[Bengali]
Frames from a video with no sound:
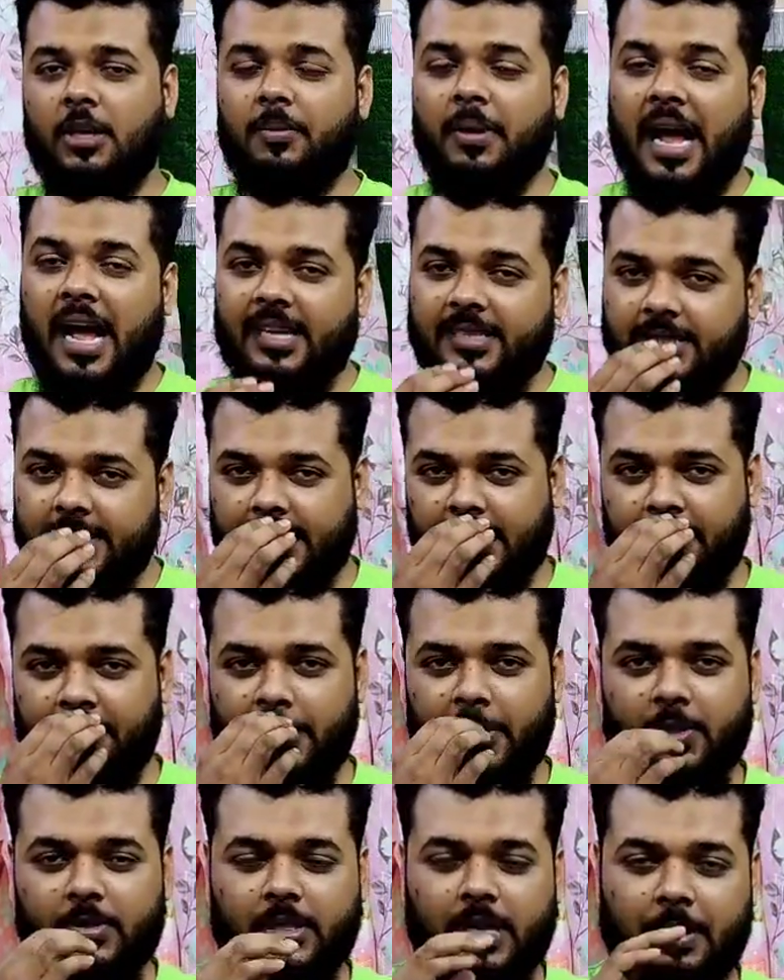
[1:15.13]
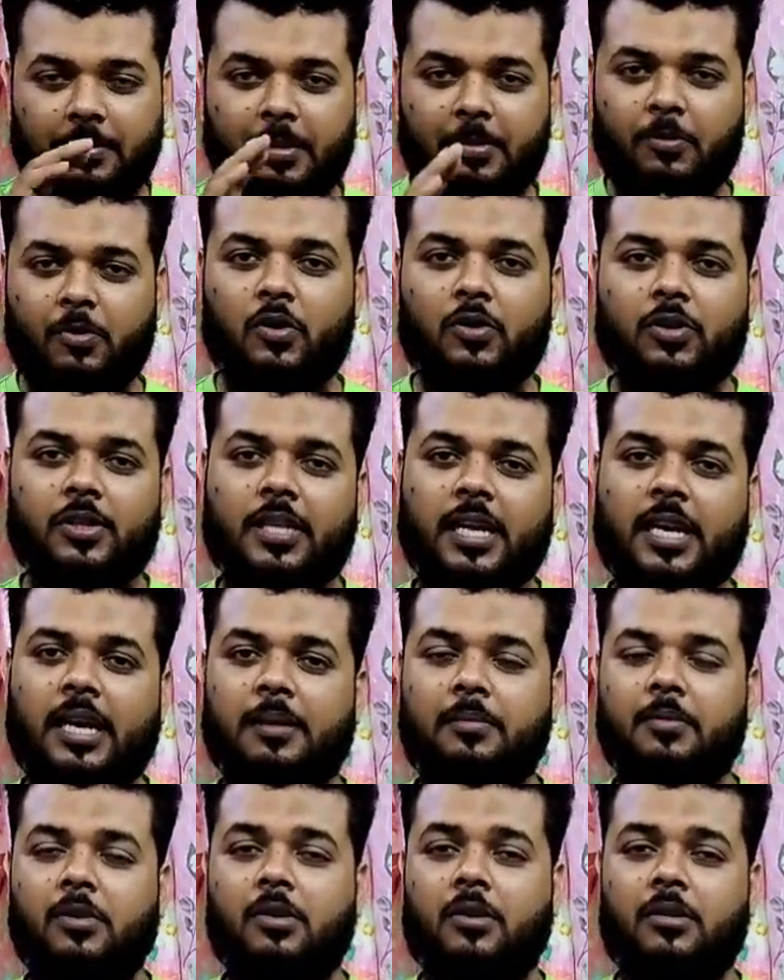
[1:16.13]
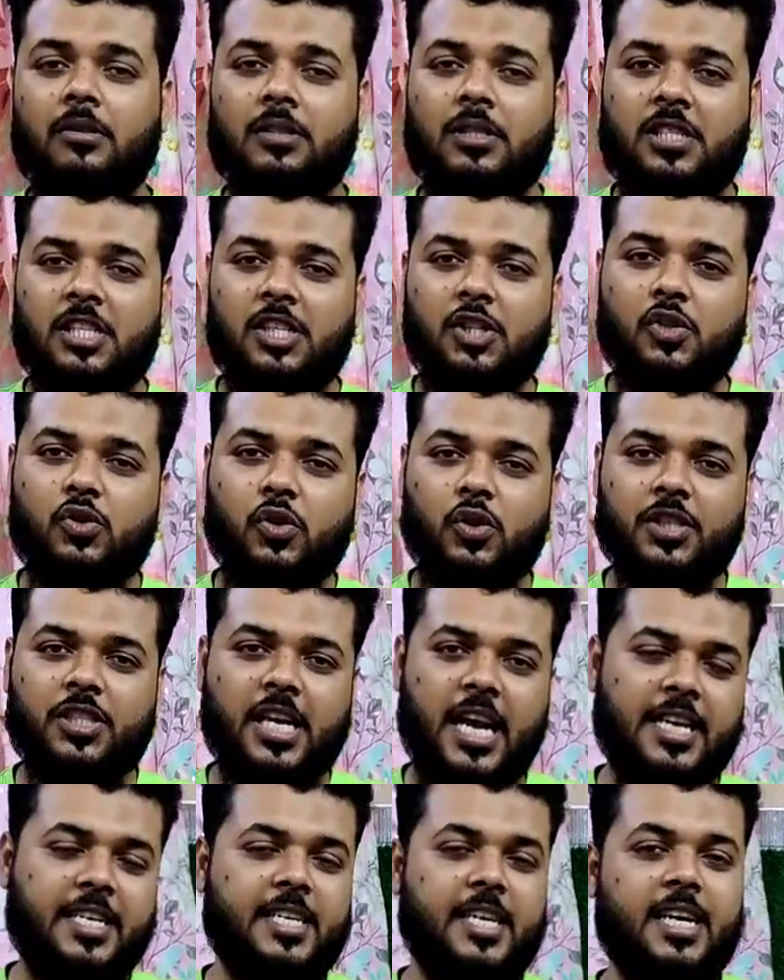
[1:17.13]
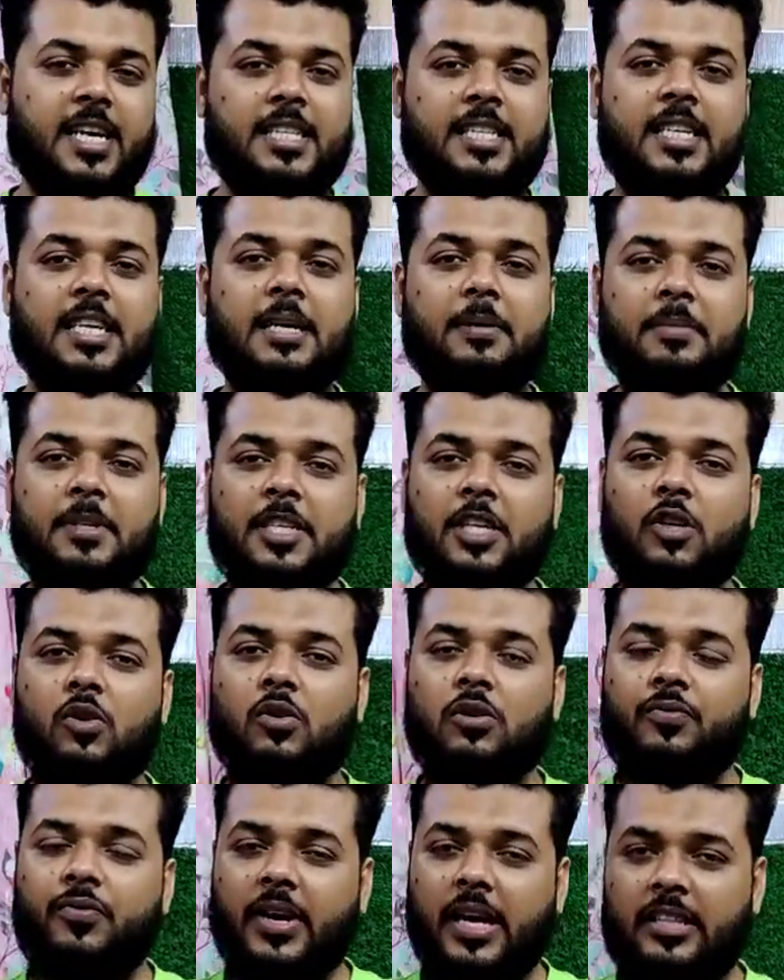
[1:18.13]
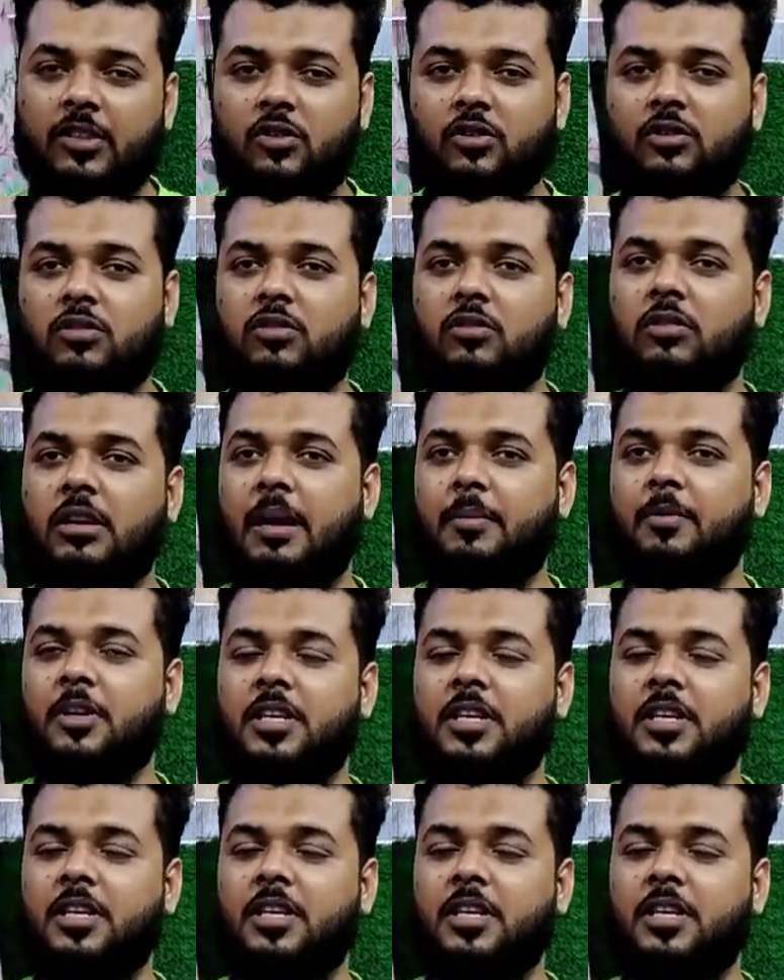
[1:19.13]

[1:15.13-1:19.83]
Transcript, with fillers: তবে আজকের ভিডিওতে আমি মূলত দেখাবো তিনশো ষাট টাকা থেকে বিডি লোন ফেরদোস লোন